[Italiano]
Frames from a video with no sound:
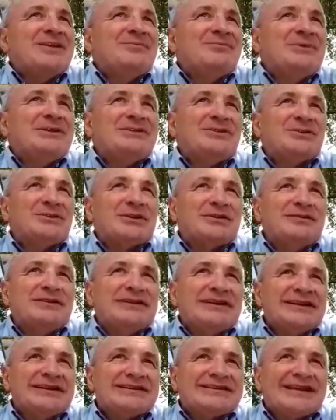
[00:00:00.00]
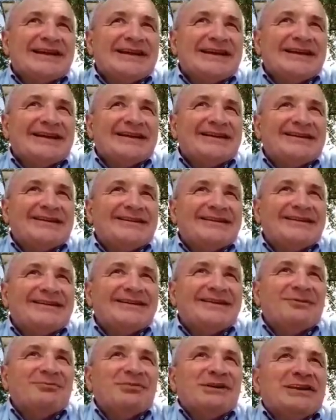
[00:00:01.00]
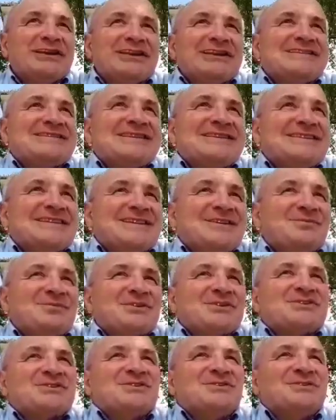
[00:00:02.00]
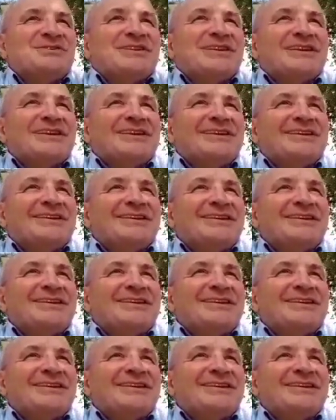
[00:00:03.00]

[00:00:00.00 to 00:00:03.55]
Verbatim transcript: mettono in evidenza la bellezza delle persone,